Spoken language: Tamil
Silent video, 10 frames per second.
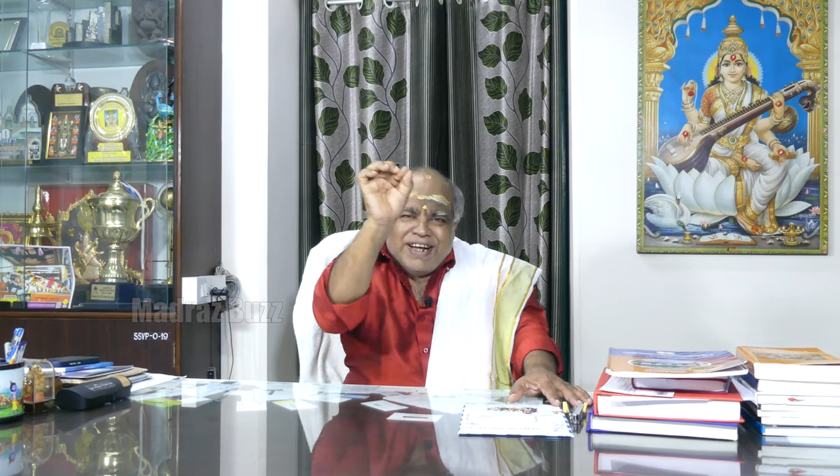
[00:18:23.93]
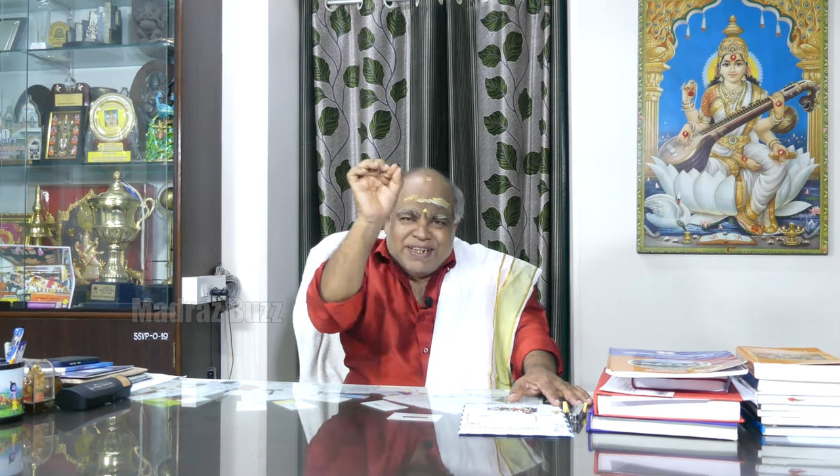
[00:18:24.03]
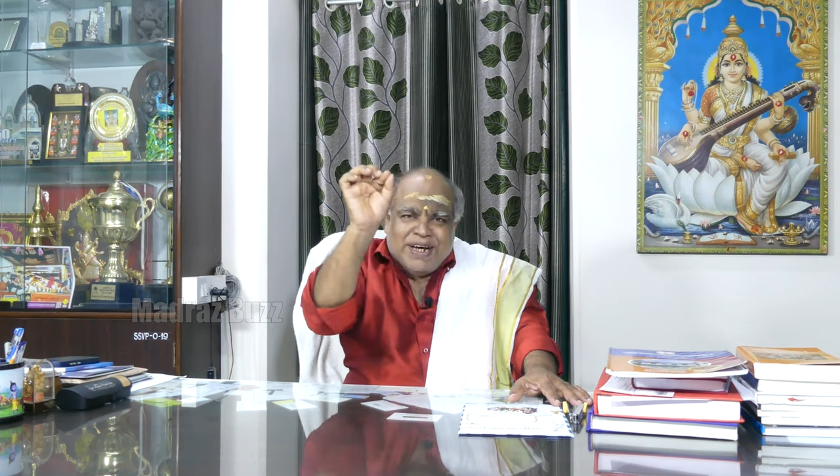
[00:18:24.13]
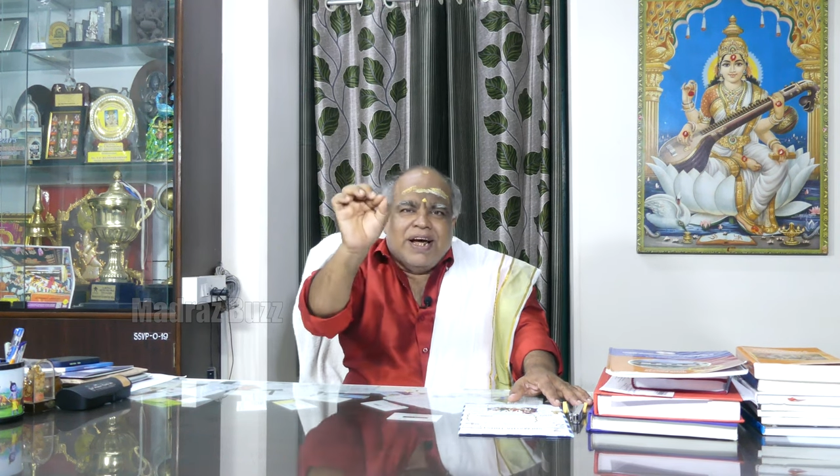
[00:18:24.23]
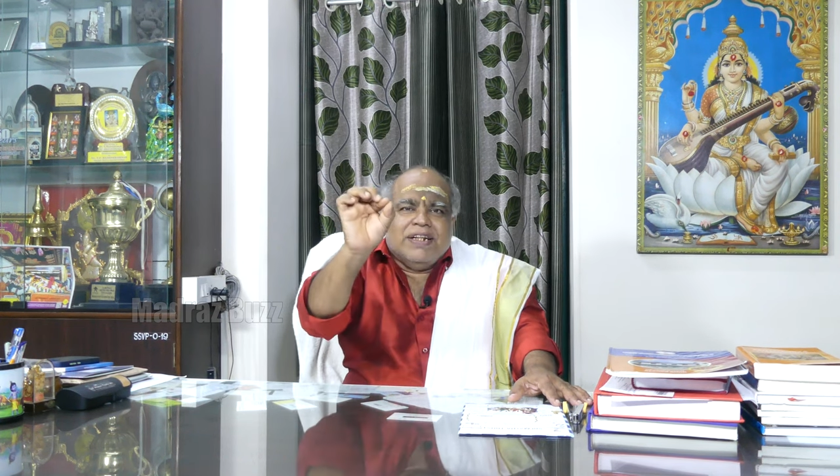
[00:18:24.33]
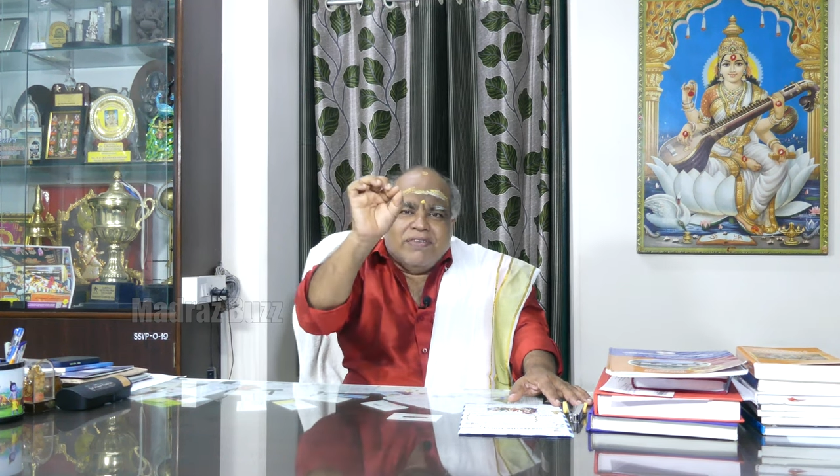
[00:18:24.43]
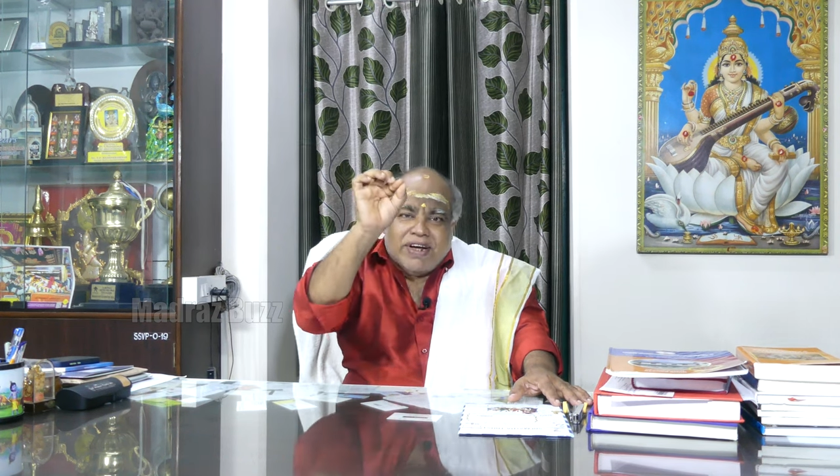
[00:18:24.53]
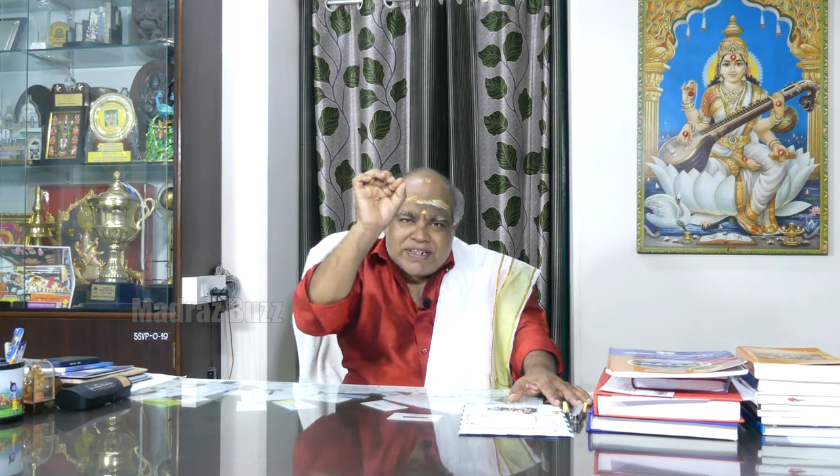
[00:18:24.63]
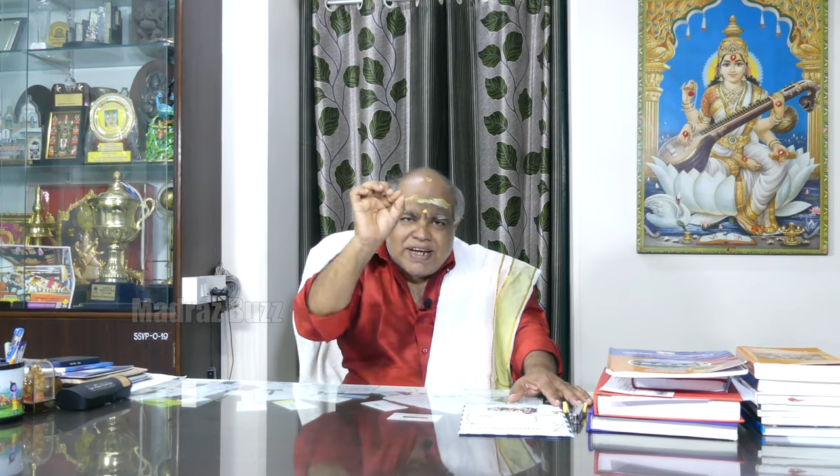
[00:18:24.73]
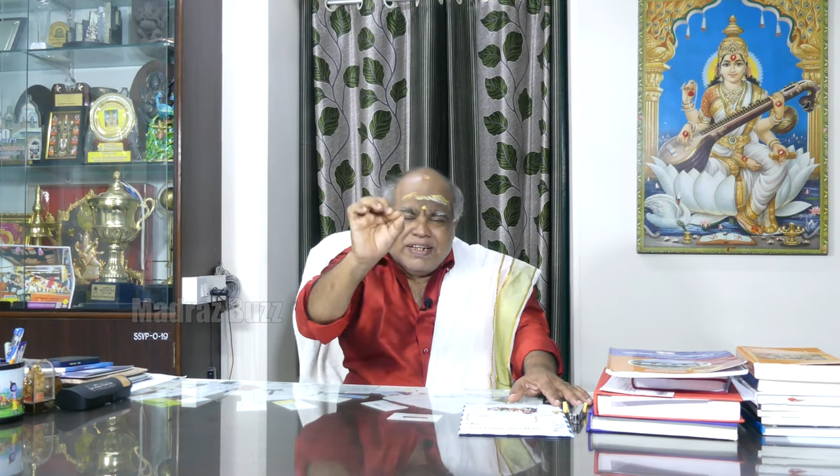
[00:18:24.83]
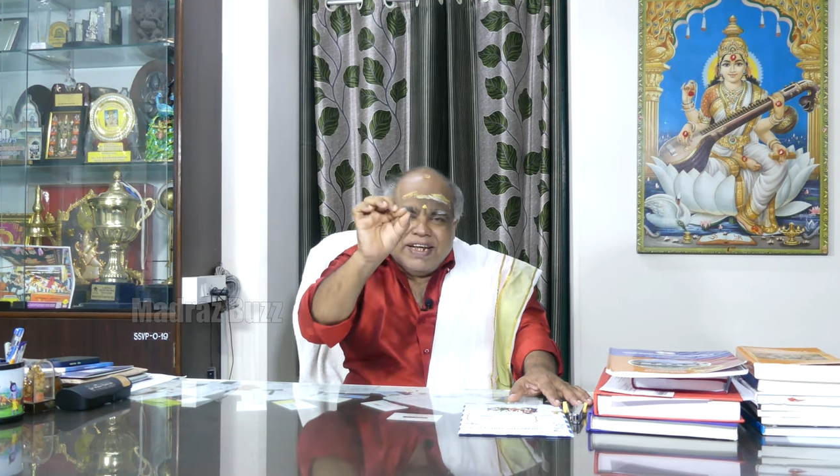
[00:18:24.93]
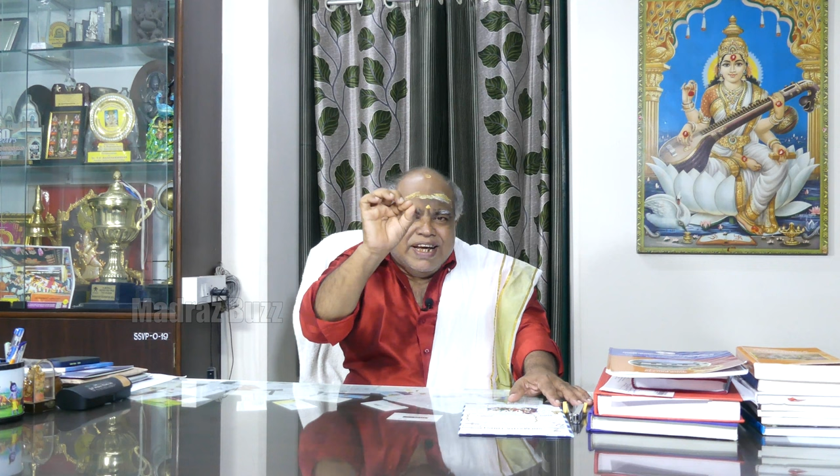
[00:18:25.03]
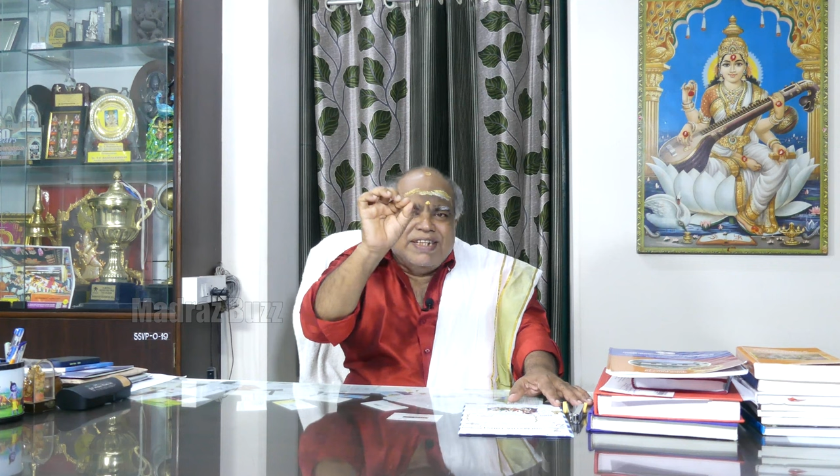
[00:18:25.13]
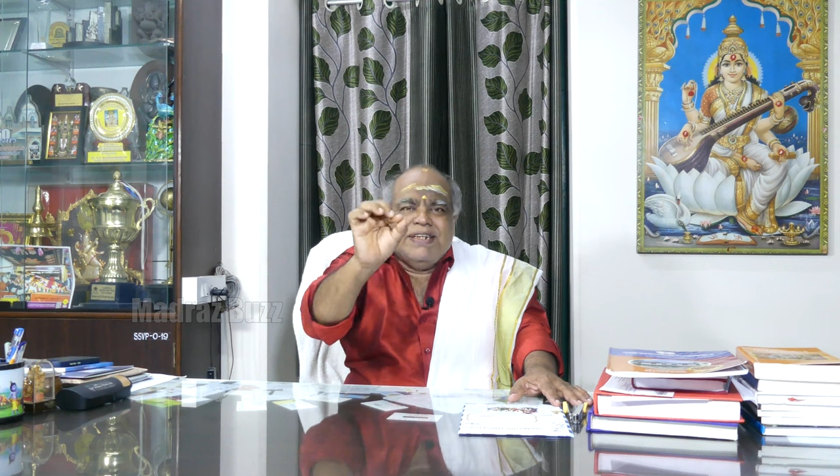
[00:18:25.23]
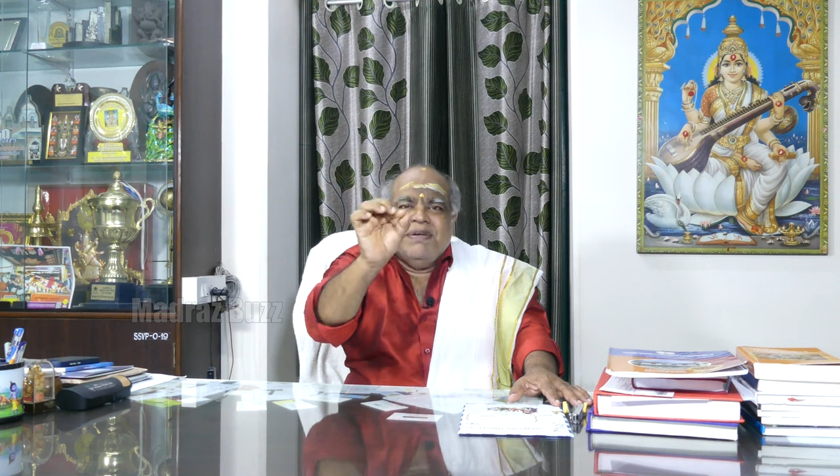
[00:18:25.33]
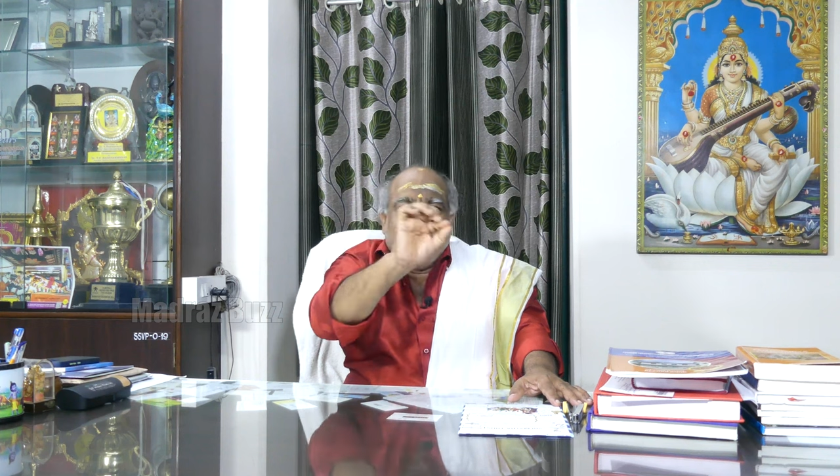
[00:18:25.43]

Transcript: அதெல்லாம் அந்த வயசாக அந்த ஏஜ்